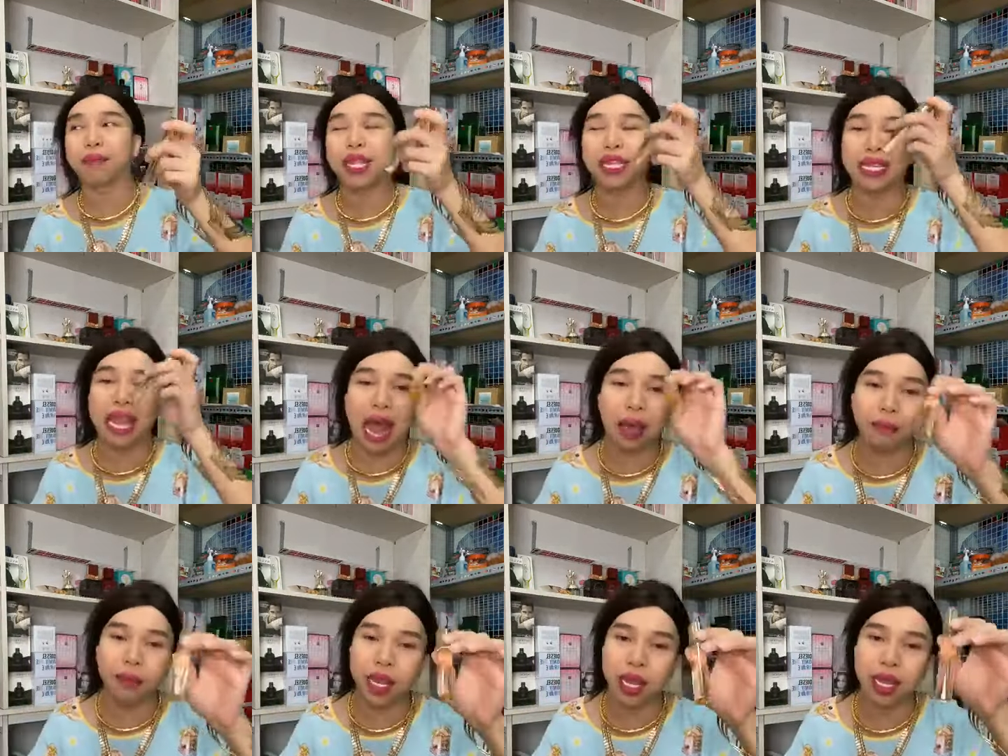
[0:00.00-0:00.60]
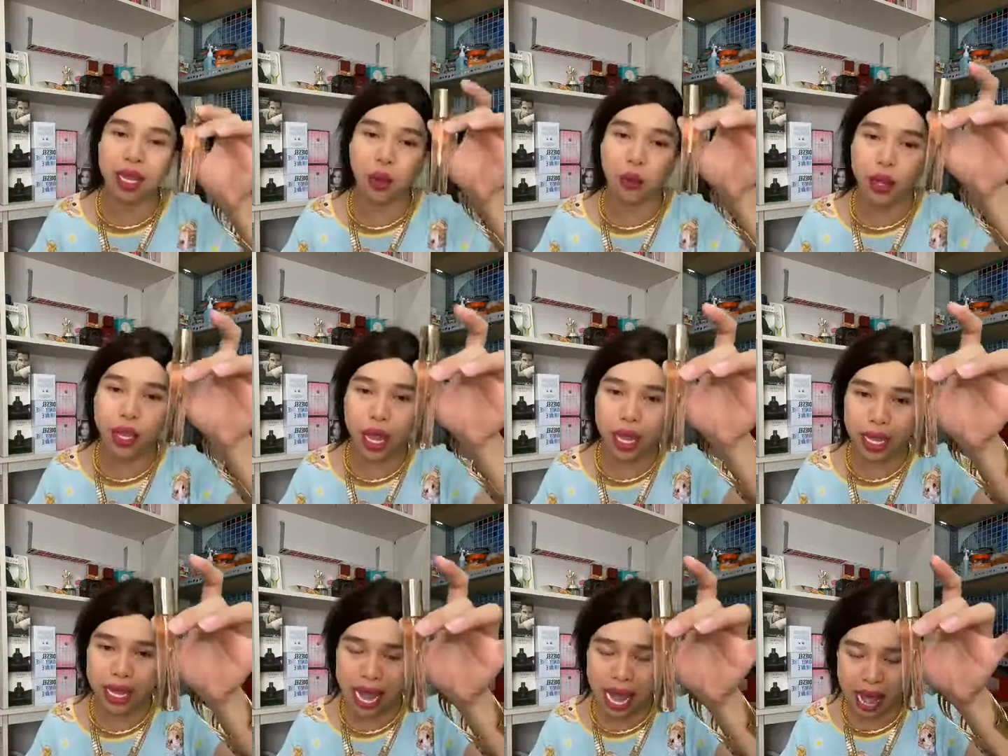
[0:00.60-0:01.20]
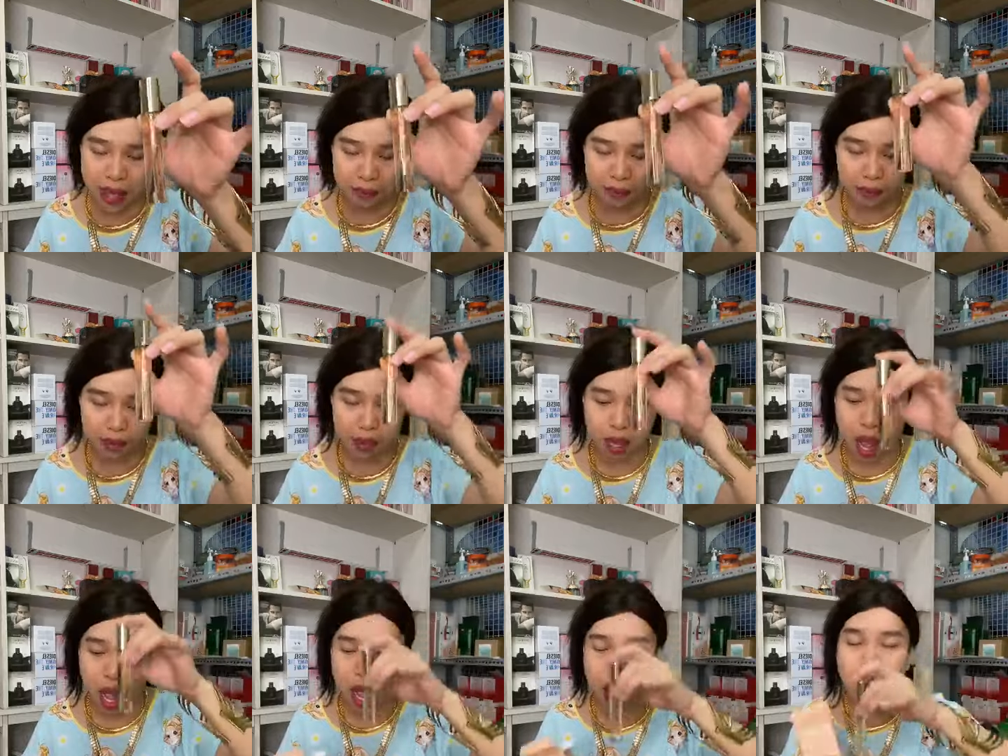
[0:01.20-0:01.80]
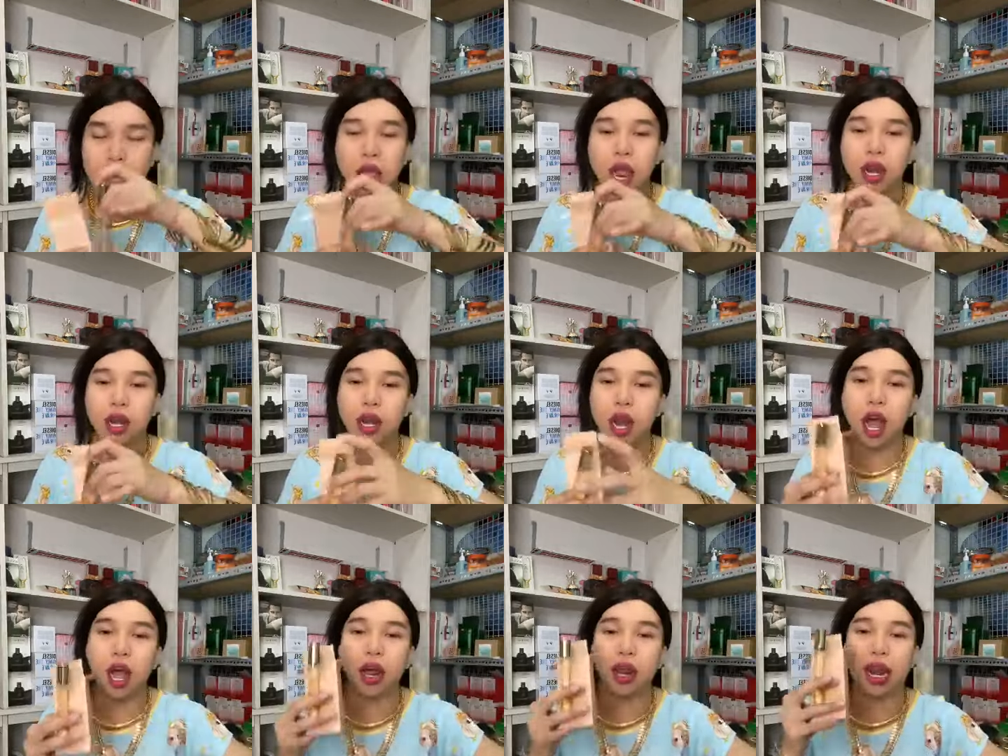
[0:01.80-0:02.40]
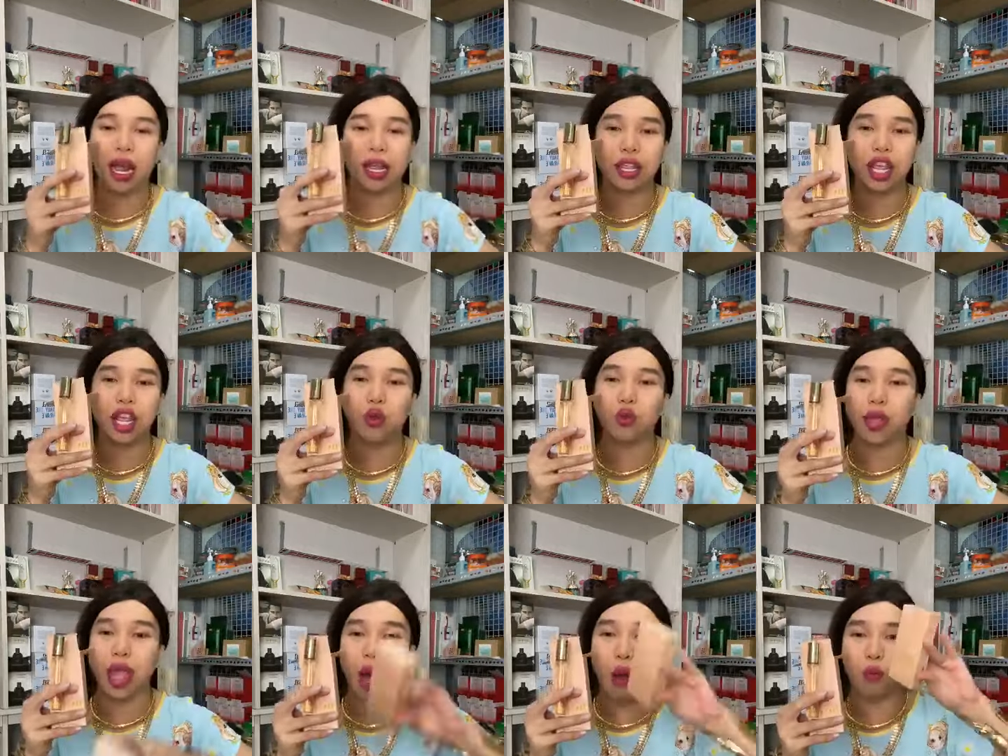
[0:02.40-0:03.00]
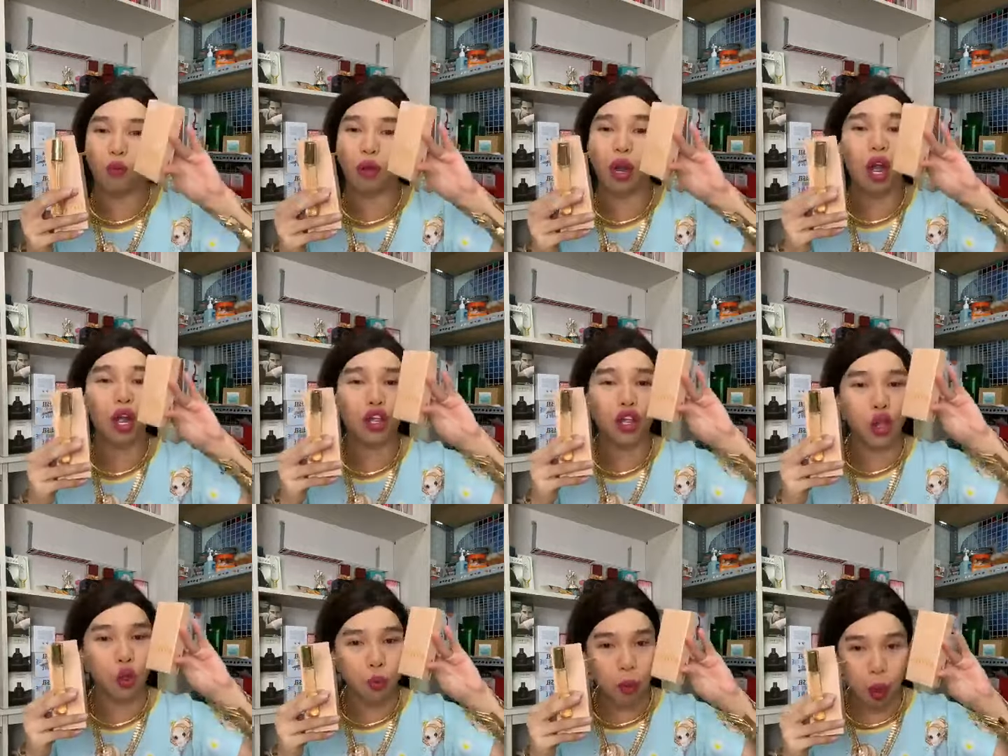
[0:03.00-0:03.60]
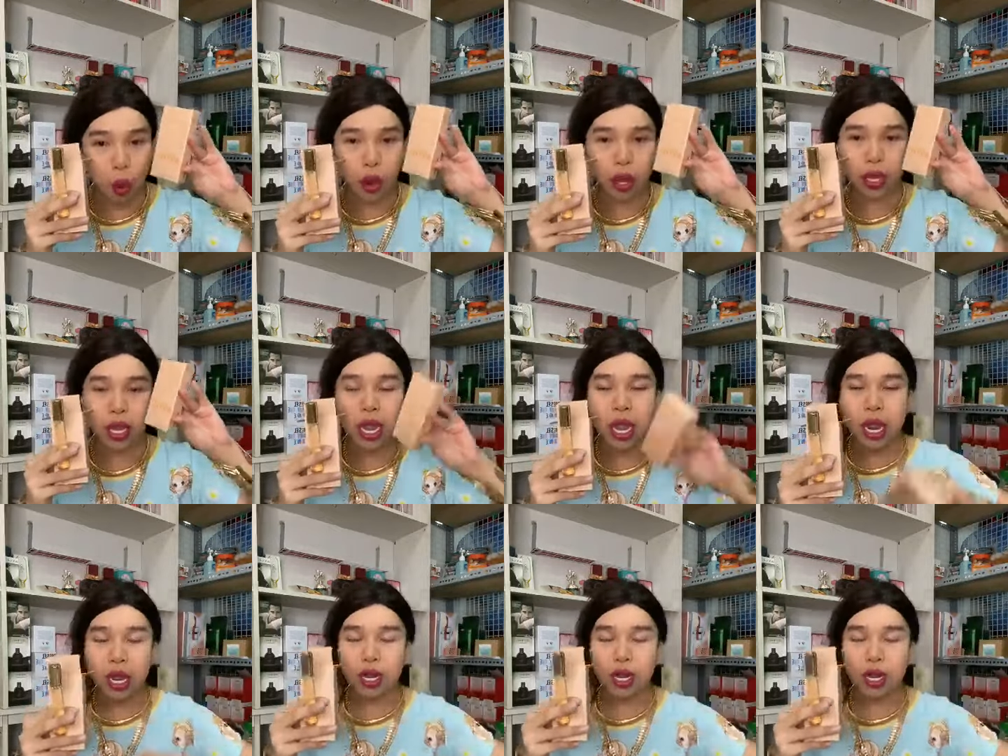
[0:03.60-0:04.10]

tới 8 tiếng cho quý vị nha đó rất là nhiều dòng rất nhiều mùi